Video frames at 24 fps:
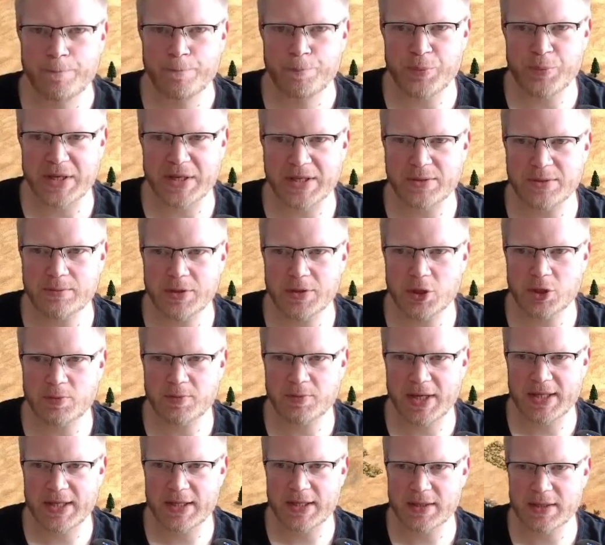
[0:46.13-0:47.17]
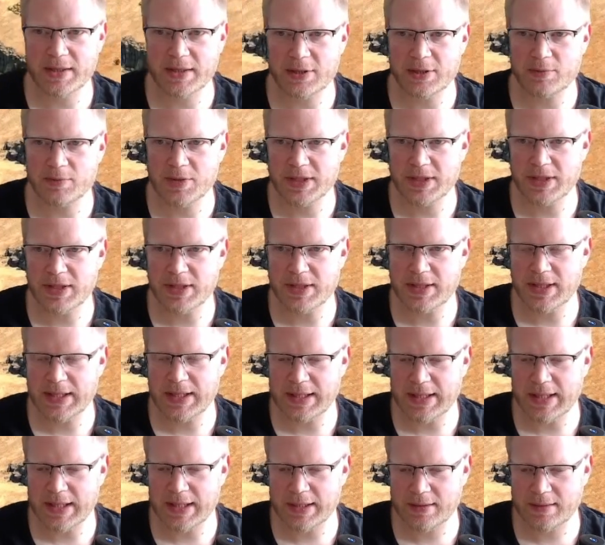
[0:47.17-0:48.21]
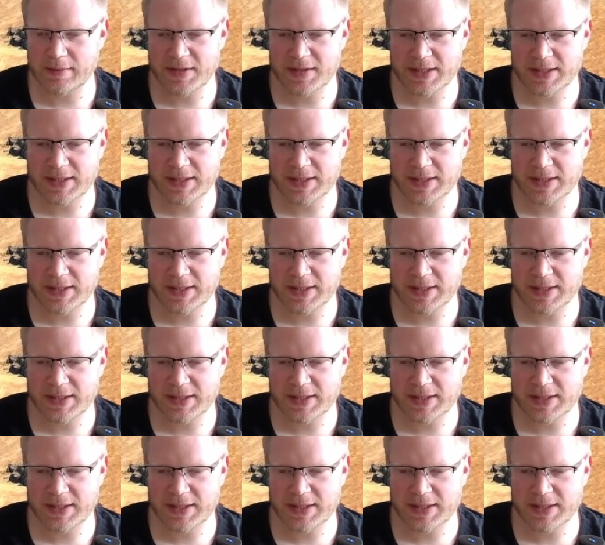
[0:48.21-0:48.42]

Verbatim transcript: Basso mit den Spaniern, Tric mit den Italienern.